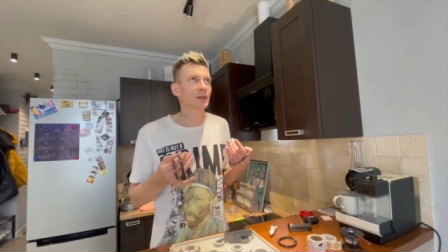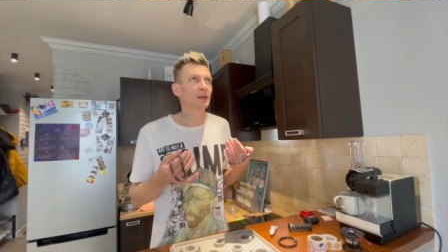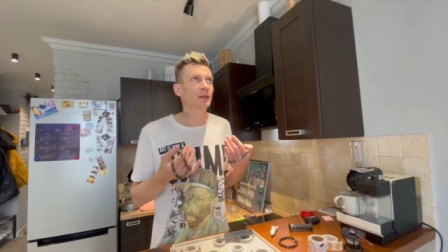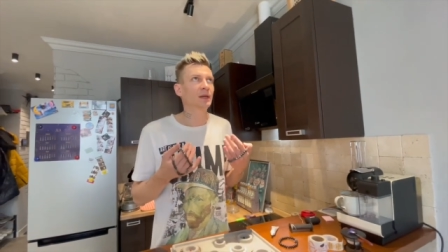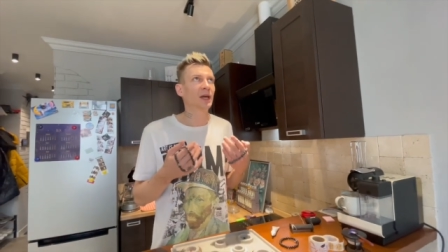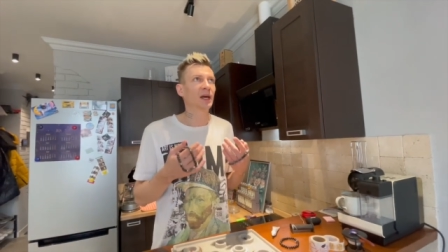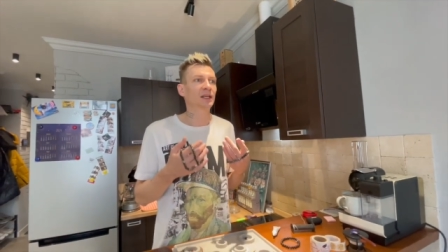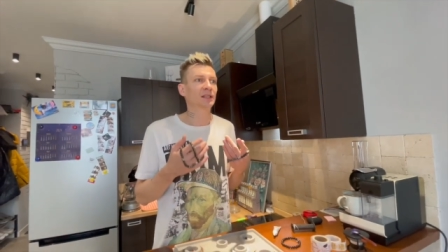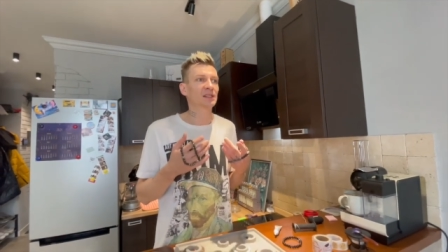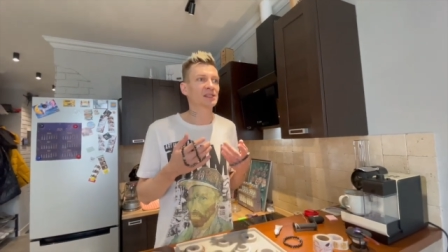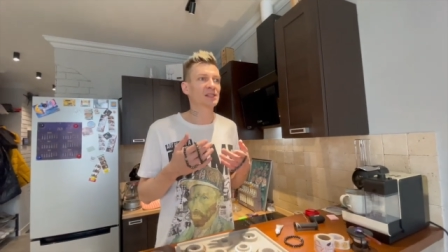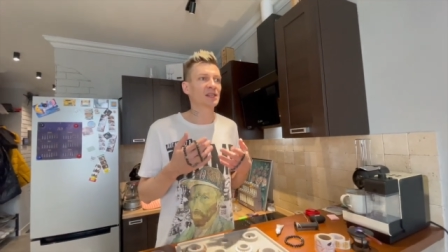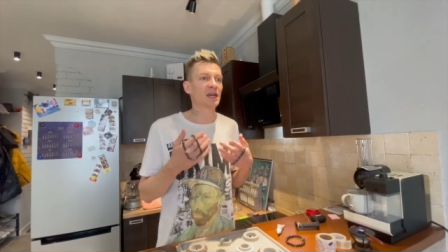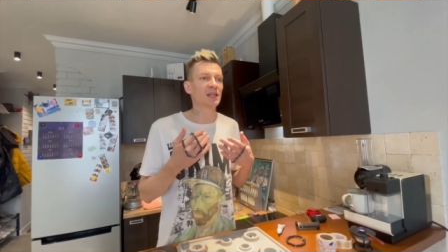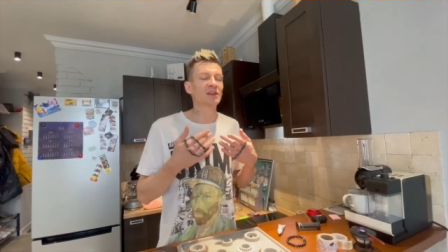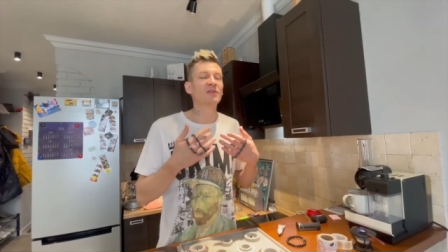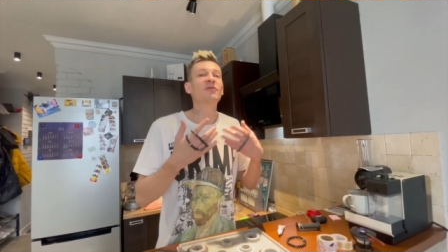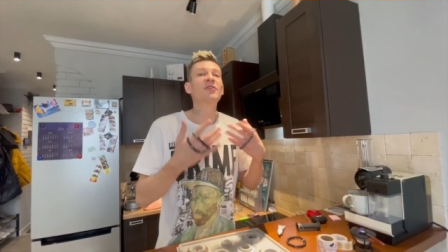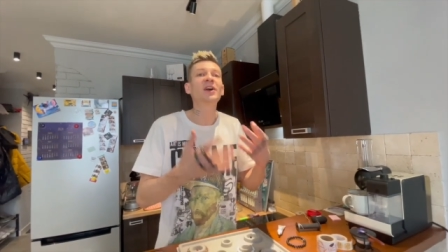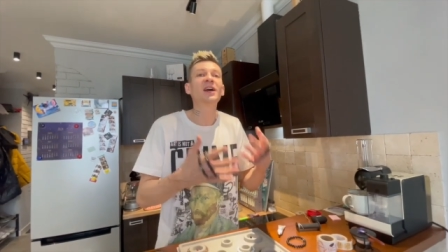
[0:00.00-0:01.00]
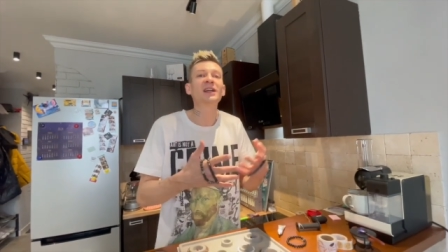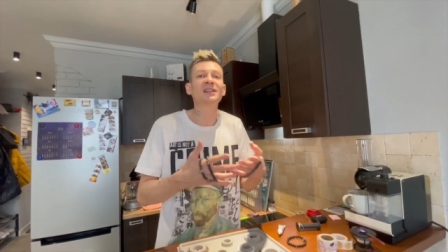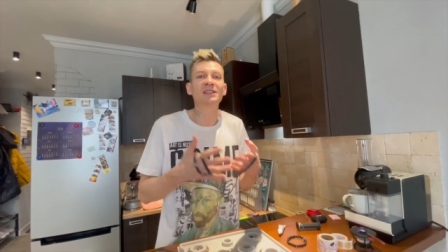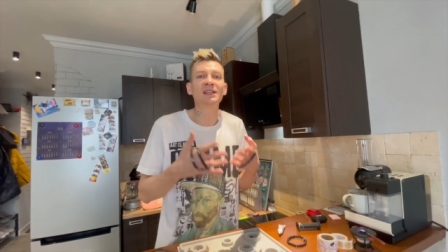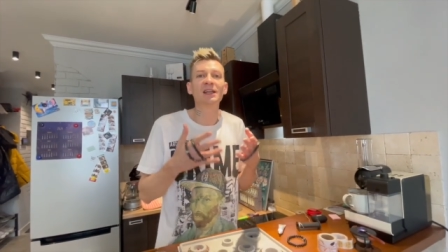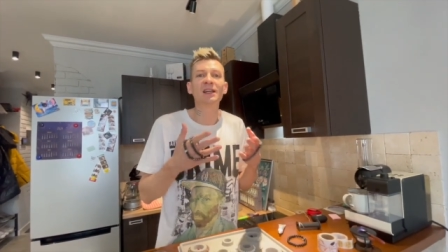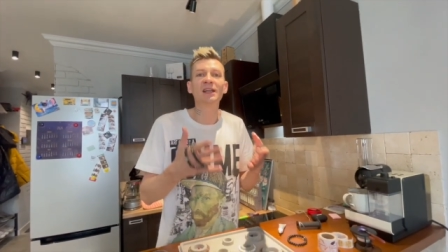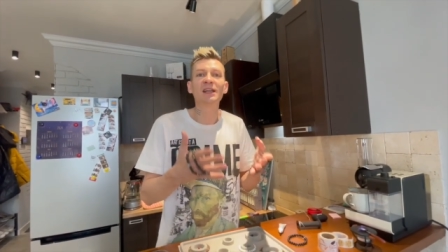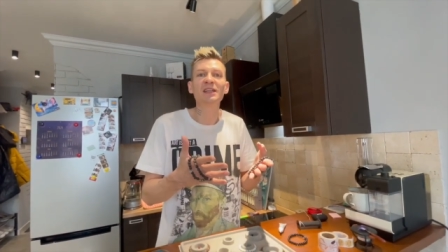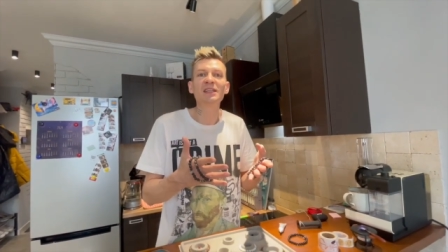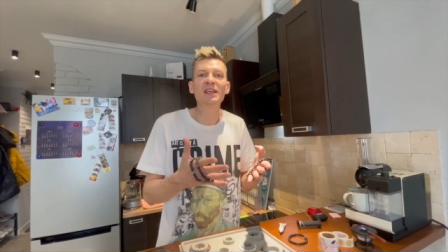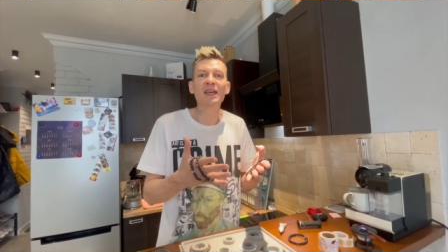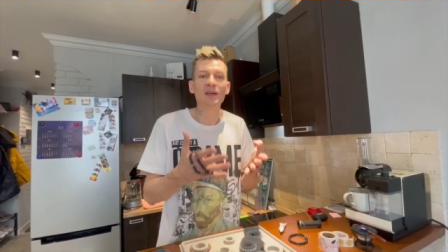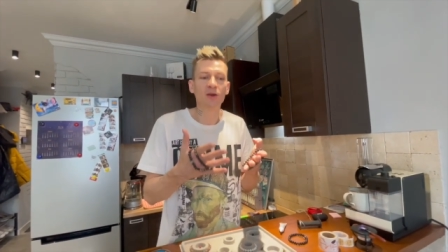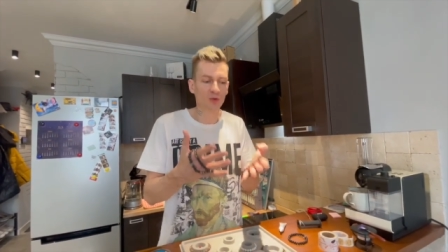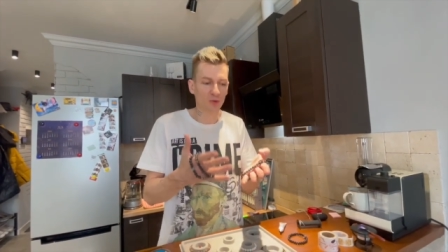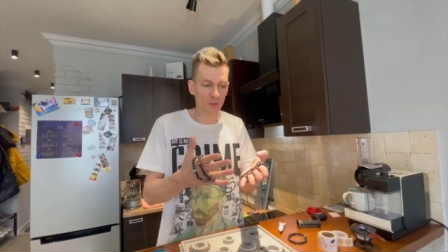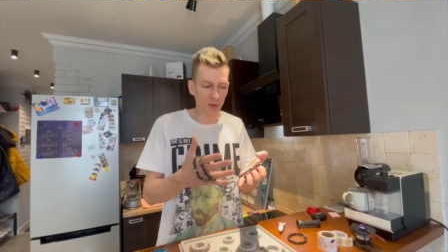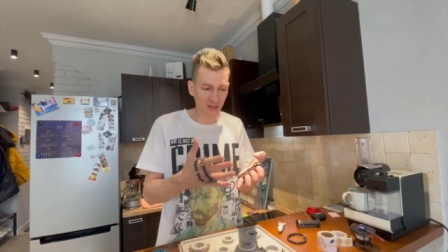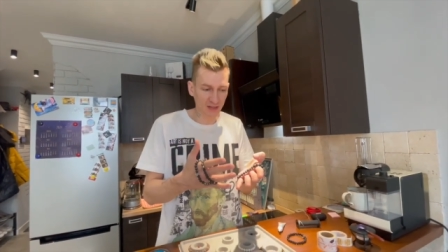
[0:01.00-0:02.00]
как это сказать, выкатили
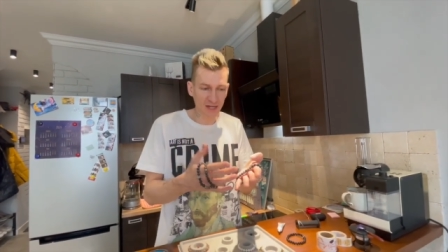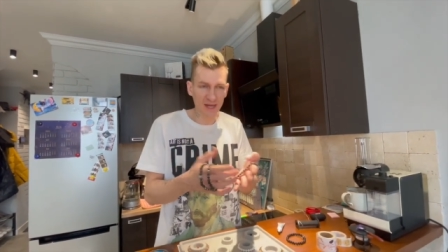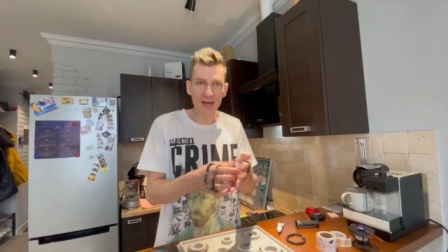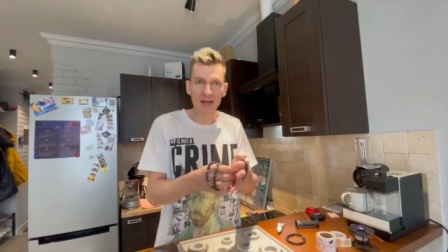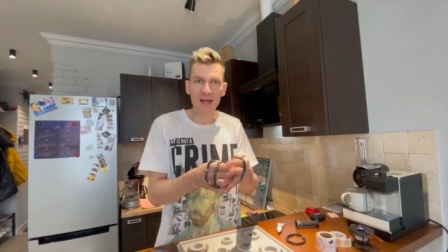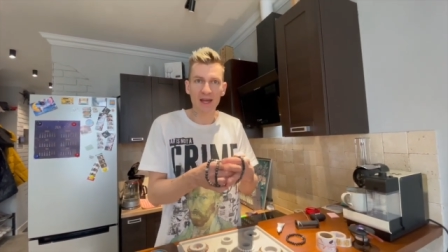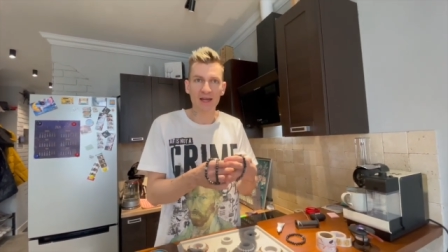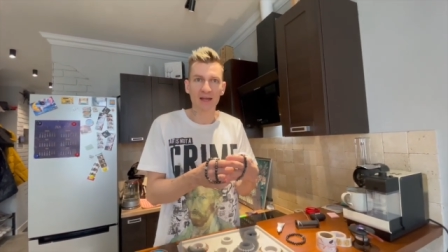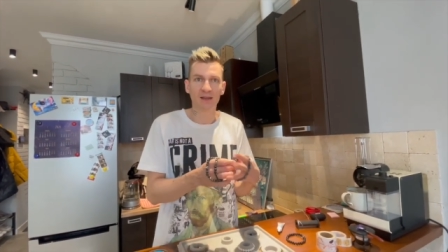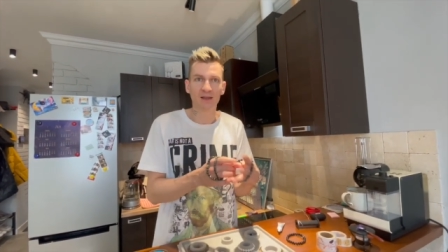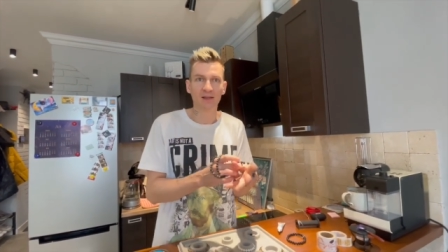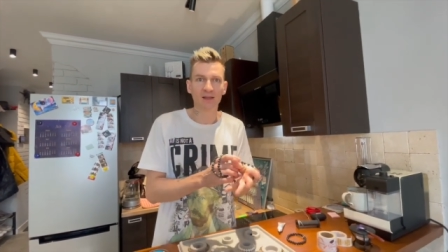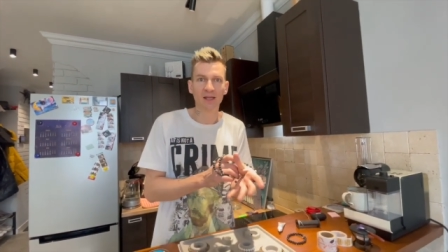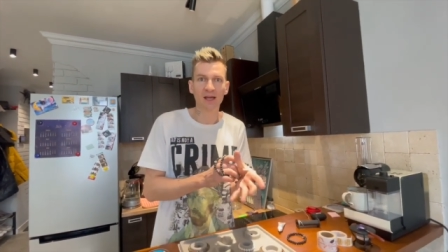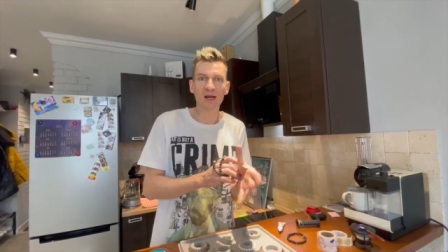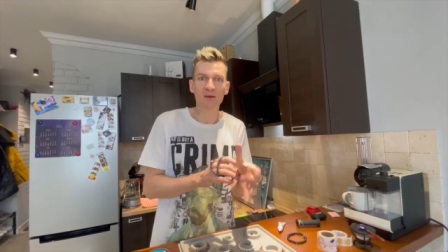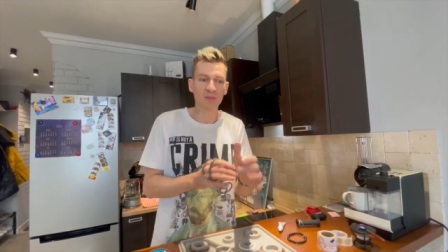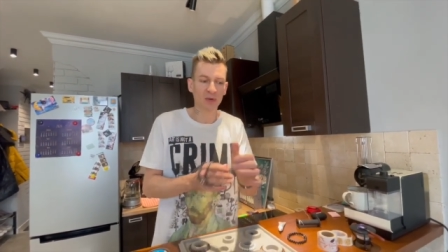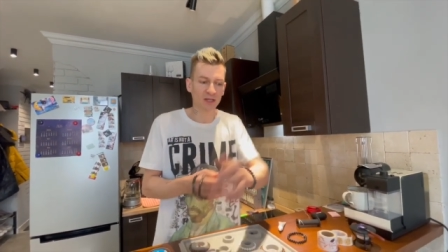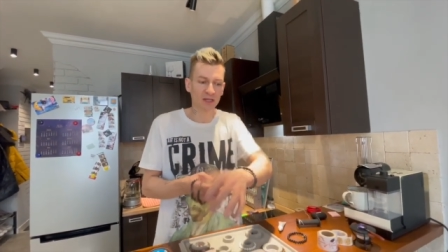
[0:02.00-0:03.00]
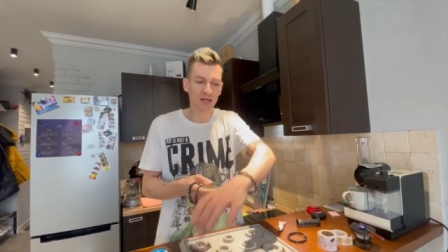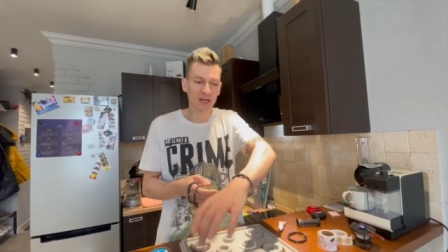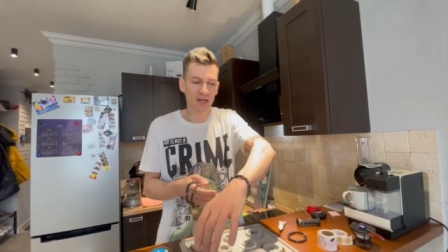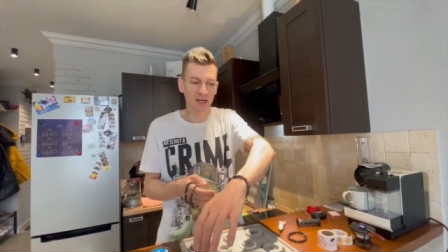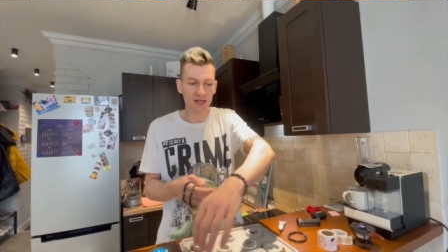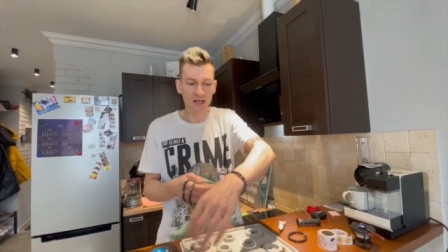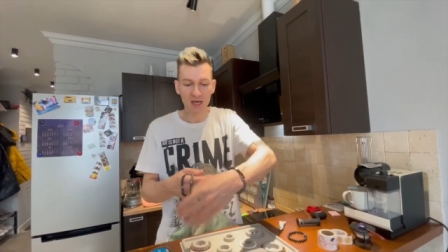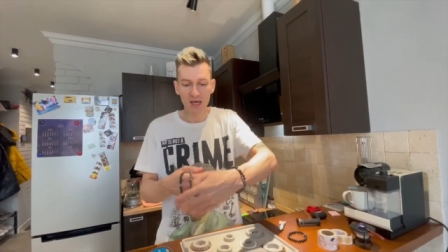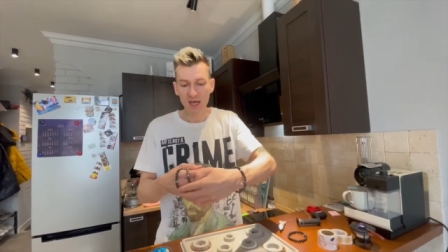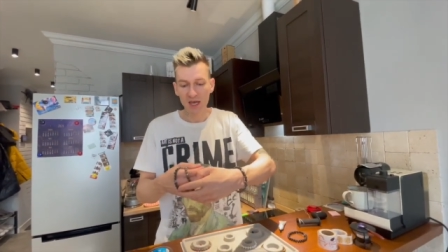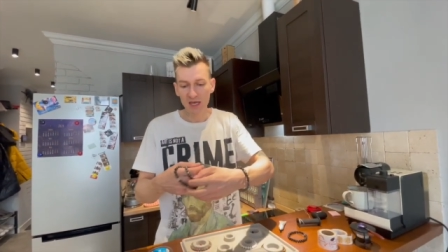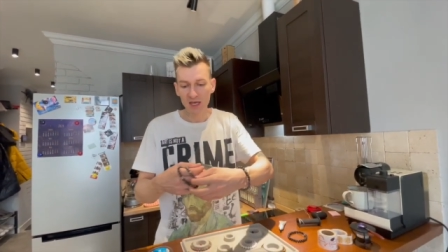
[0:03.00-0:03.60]
линейку моделей, да, моделей,